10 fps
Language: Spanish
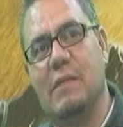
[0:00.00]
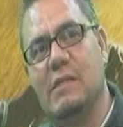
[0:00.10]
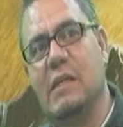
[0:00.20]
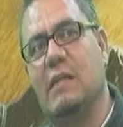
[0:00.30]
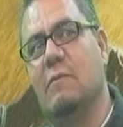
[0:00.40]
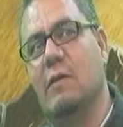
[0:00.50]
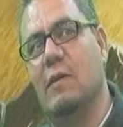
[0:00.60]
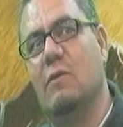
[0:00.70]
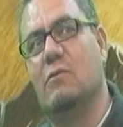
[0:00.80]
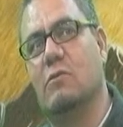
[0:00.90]

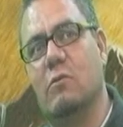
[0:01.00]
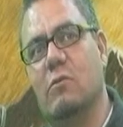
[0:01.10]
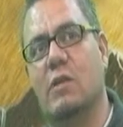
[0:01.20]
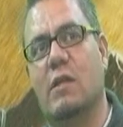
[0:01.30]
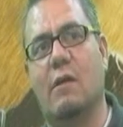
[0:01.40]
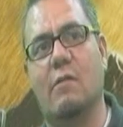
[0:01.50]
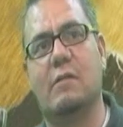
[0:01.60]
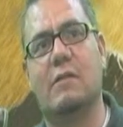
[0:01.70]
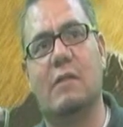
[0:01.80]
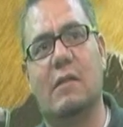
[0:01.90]

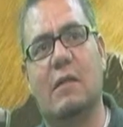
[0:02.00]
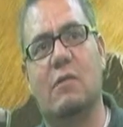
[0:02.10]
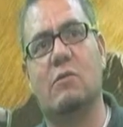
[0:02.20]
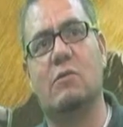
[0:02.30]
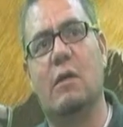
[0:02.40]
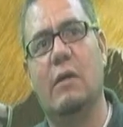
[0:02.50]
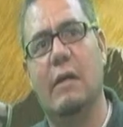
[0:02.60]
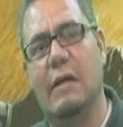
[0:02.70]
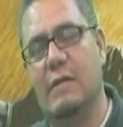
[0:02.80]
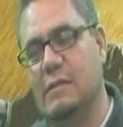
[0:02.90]
622-8962.
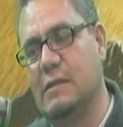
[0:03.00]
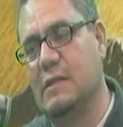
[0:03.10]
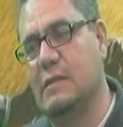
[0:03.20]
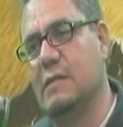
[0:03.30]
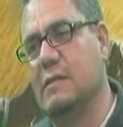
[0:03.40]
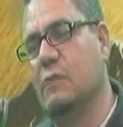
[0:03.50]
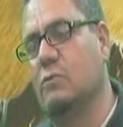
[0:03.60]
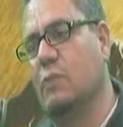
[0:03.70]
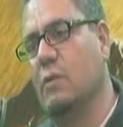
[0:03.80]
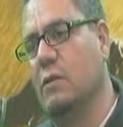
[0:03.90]
Si estás en
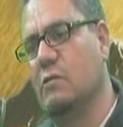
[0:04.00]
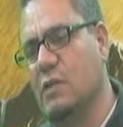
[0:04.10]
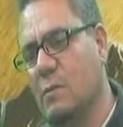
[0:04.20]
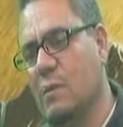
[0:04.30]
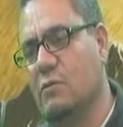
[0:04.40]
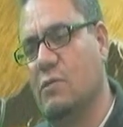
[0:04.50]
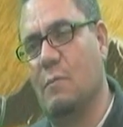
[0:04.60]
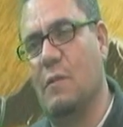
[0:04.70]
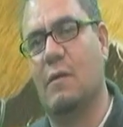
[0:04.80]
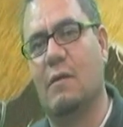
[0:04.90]
Estados Unidos, llámanos
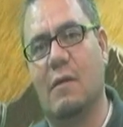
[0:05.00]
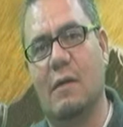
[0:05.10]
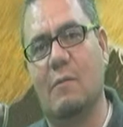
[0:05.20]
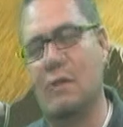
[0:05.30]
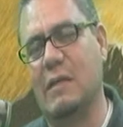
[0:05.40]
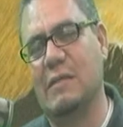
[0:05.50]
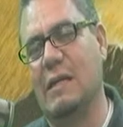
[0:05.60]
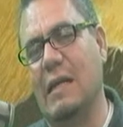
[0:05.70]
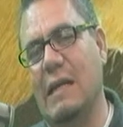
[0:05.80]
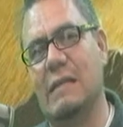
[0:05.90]
también. Queremos, aunque
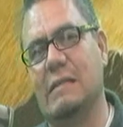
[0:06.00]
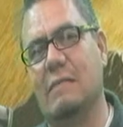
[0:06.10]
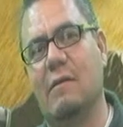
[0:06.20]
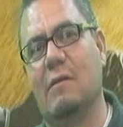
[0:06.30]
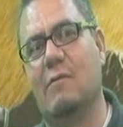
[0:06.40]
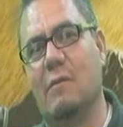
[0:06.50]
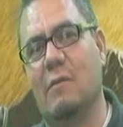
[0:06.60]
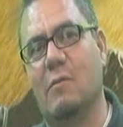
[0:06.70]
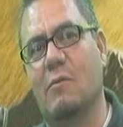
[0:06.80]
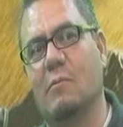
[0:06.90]
sea en inglés, háblanos, no
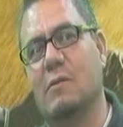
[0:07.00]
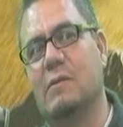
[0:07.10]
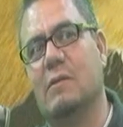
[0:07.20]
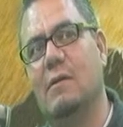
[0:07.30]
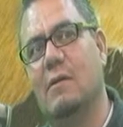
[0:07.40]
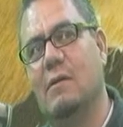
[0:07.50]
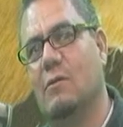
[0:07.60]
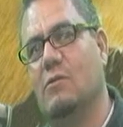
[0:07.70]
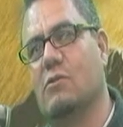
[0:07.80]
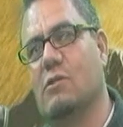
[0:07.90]
te preocupes.
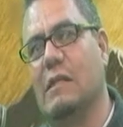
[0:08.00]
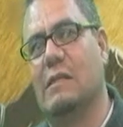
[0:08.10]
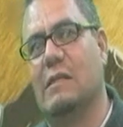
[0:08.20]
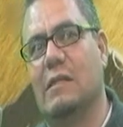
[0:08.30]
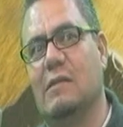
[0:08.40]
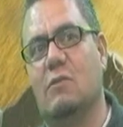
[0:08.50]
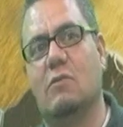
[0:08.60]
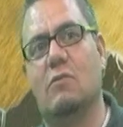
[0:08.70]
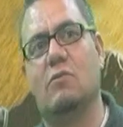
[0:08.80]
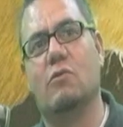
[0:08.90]

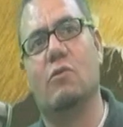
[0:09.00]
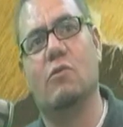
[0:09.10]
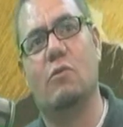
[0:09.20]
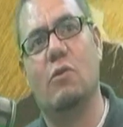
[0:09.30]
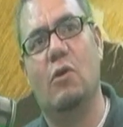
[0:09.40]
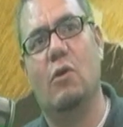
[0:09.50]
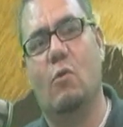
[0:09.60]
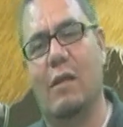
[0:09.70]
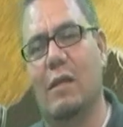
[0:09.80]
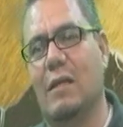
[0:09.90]

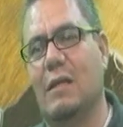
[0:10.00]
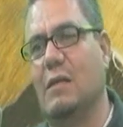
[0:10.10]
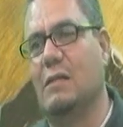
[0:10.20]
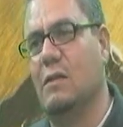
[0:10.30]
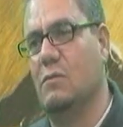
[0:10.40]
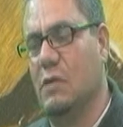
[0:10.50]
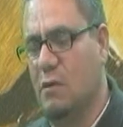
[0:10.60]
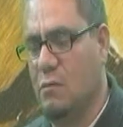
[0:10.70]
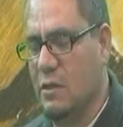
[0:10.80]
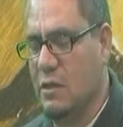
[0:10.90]

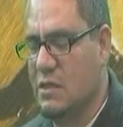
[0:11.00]
866-228-4305.